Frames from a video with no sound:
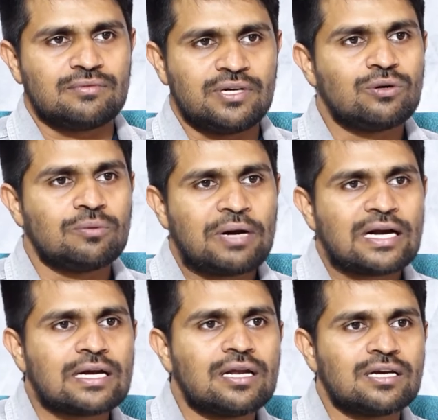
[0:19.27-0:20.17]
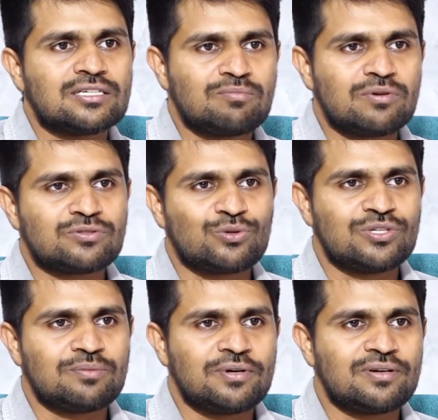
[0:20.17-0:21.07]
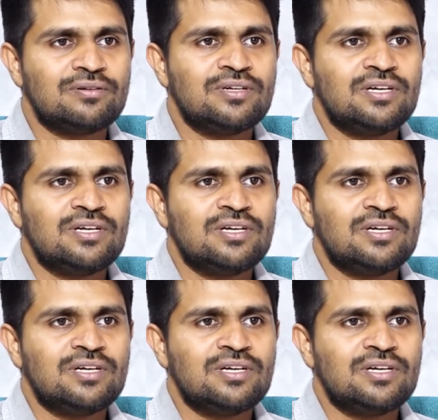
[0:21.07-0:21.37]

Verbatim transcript: వెరీ గుడ్ ప్రాక్టికల్ ఎగ్జాంపుల్స్ కూడా చెప్పారు